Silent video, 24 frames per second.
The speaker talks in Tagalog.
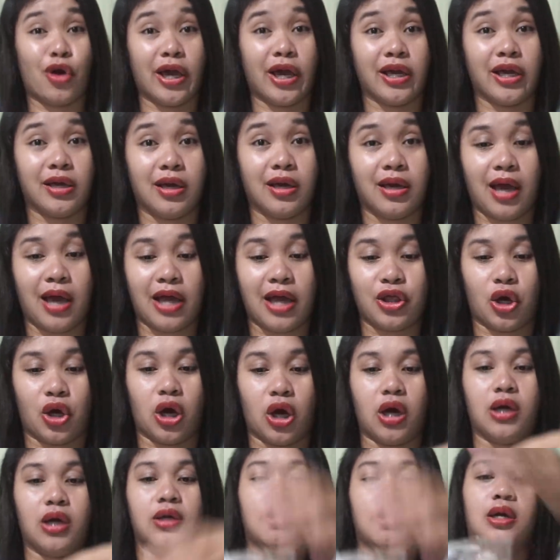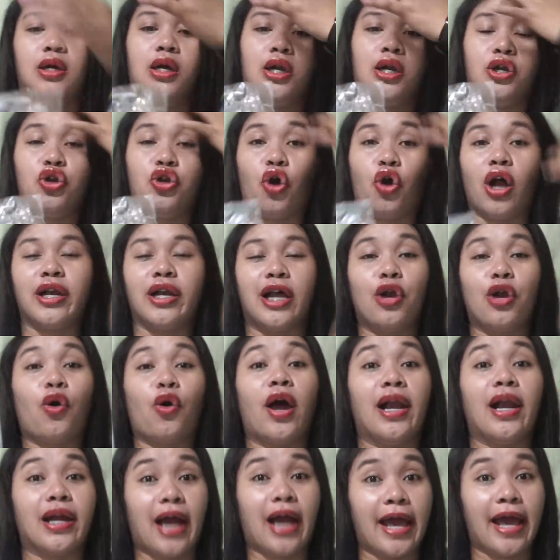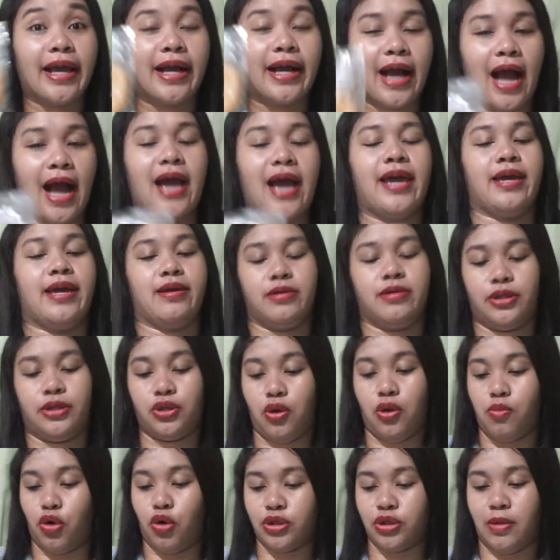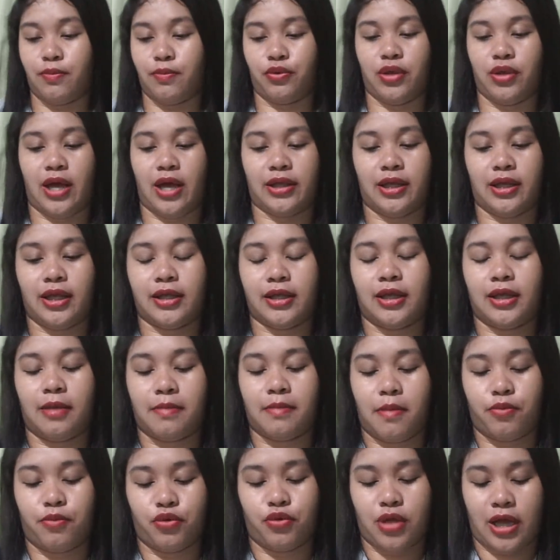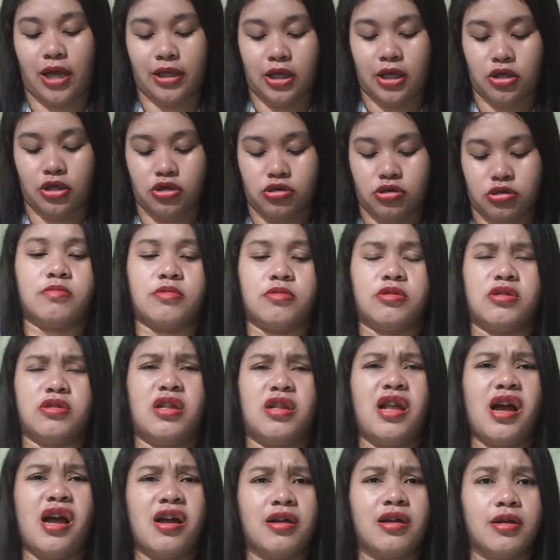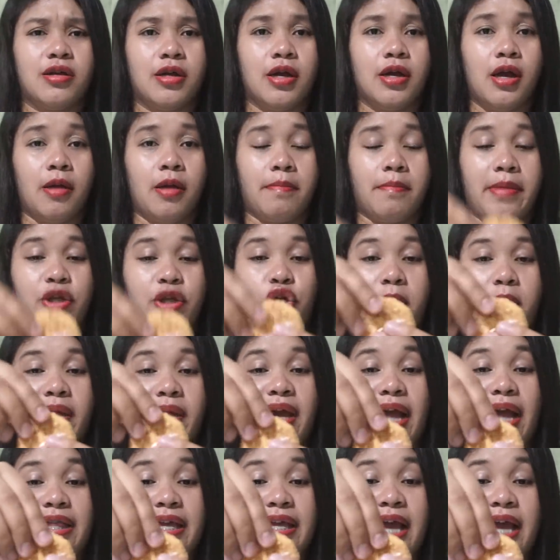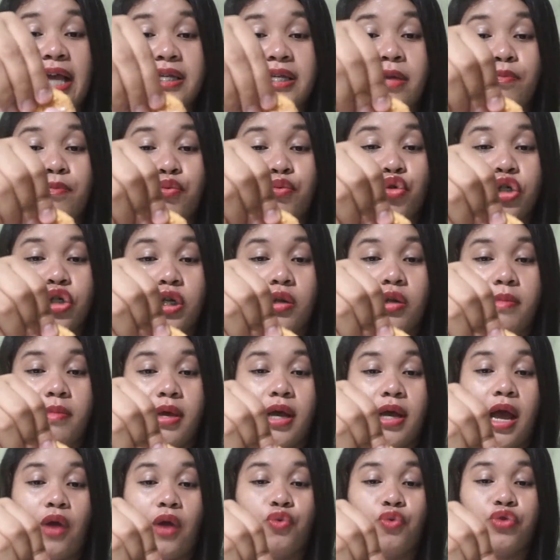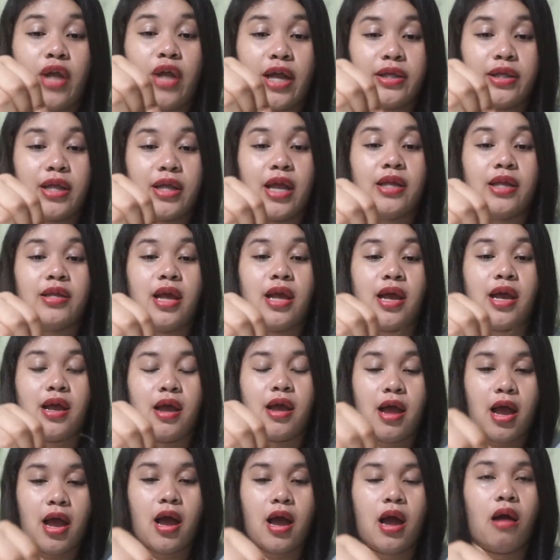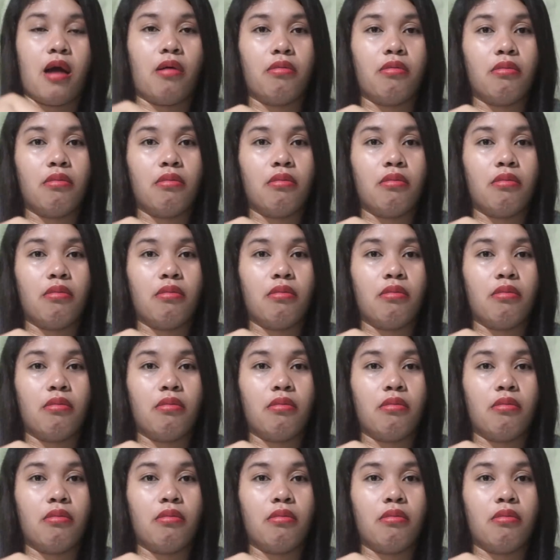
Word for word: ay, ano, lokal na lokal, kai-kai. So, buksan po natin, natikman po natin to. Ala, medyo may katigasan po siya na may kakunatan na, ah,